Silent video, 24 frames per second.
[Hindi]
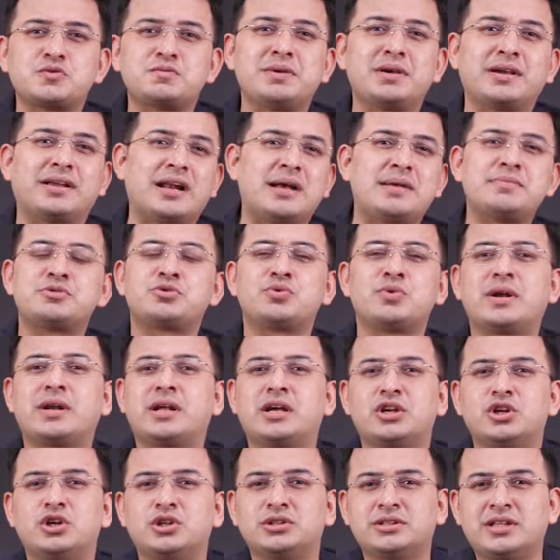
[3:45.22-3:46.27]
उसमें ग्रैम स्वैन
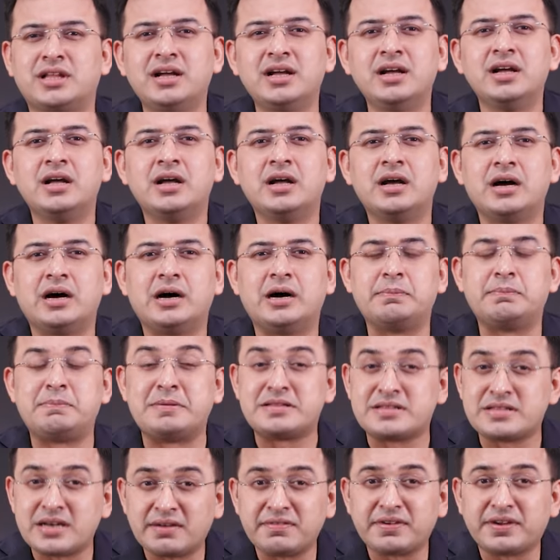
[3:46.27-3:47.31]
का नाम था
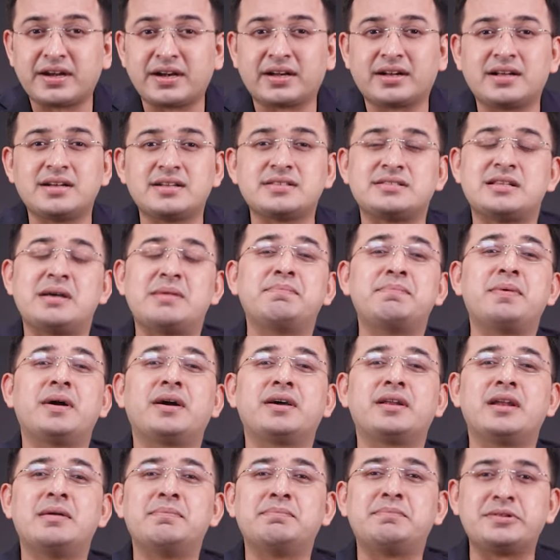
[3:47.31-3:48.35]
पंद्रह विकेट का जैम्पा
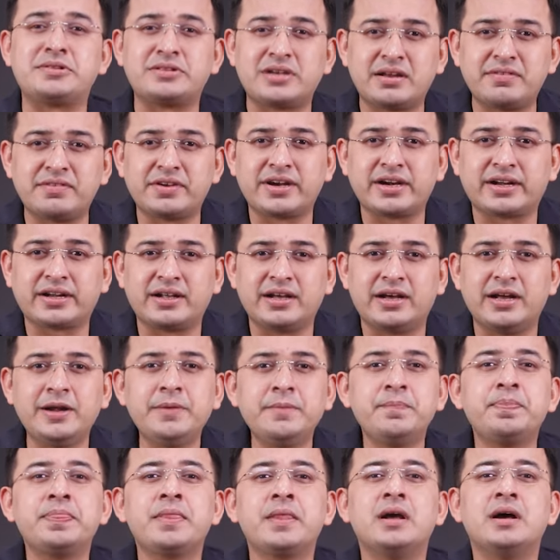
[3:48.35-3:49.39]
का नाम पंद्रह विकेट का
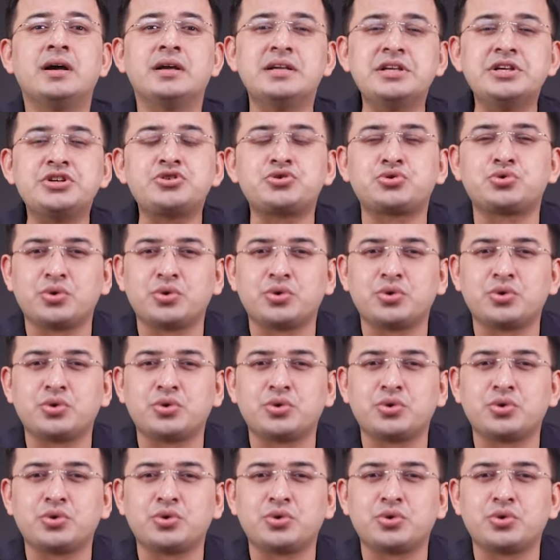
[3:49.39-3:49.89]
है ईश